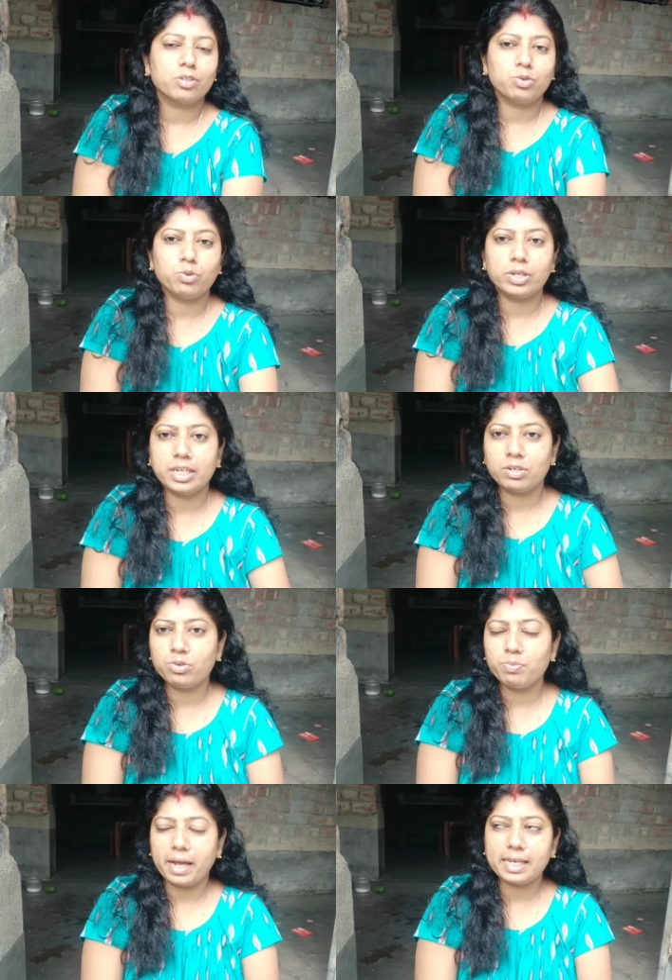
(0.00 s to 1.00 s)
তো ও
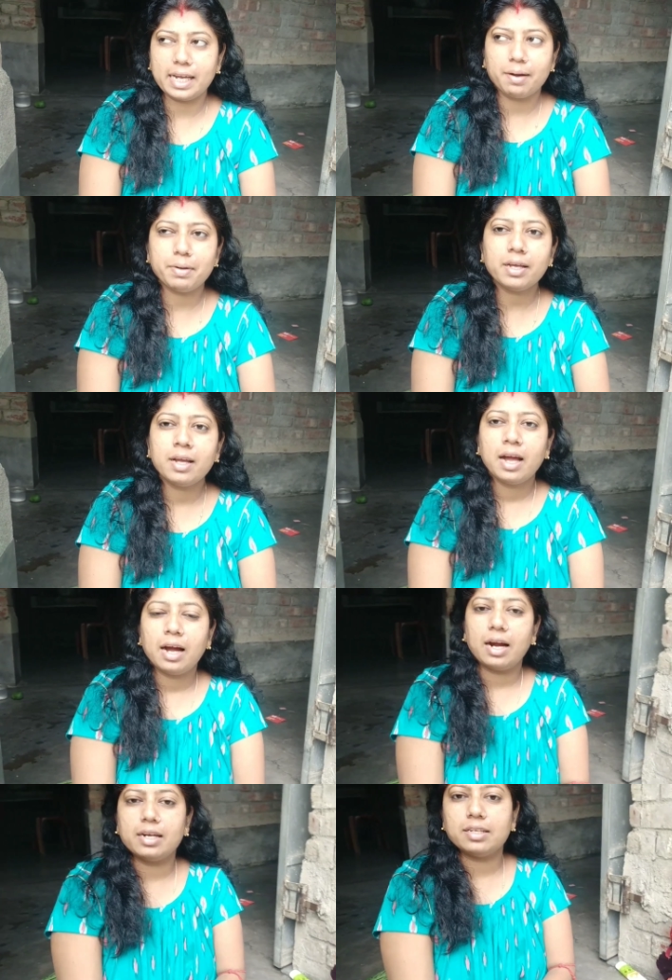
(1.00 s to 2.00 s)
একটু ম্যাগি খাবে
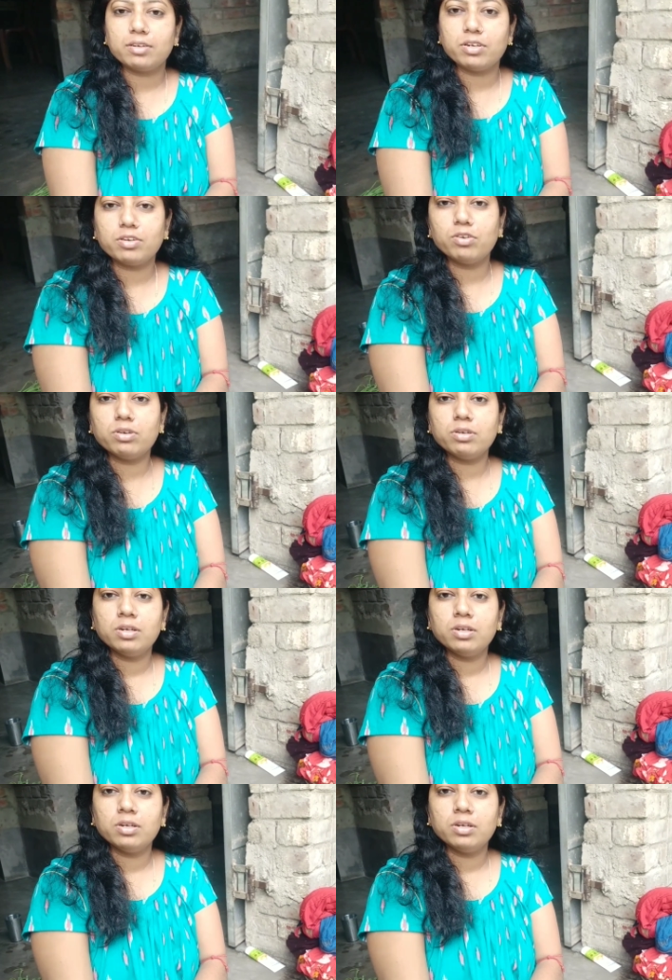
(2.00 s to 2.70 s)
আর এই দেখো এগুলো